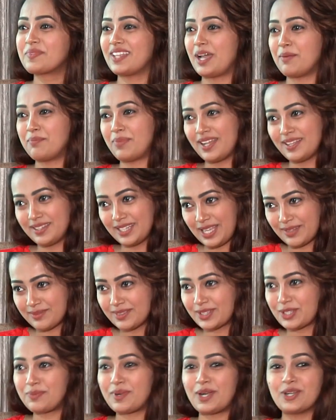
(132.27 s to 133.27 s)
నా
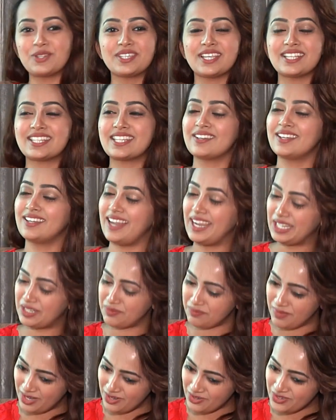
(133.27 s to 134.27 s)
నాతో పాటు చేసే లైట్
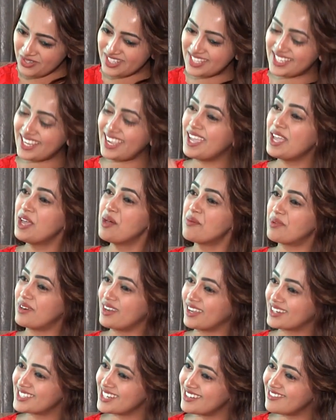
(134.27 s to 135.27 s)
మెన్ నుంచి
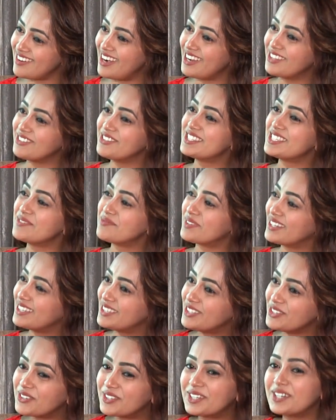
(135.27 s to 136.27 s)
ప్రొడక్షన్ వాళ్ళ నుంచి
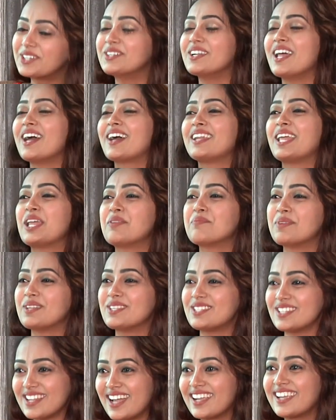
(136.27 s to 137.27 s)
ప్రతి ఒక్కరు నాకు
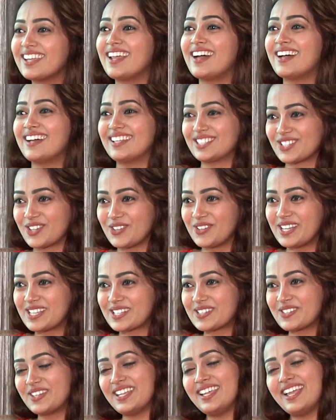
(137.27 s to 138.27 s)
నేర్పించి నాకు ఇలా స్లోలీ
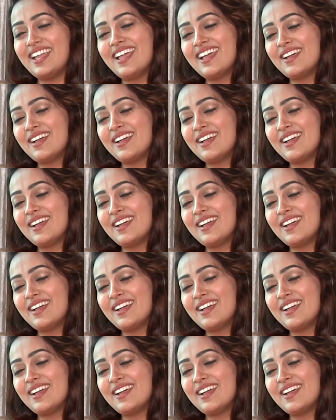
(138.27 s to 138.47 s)
స్లోలీ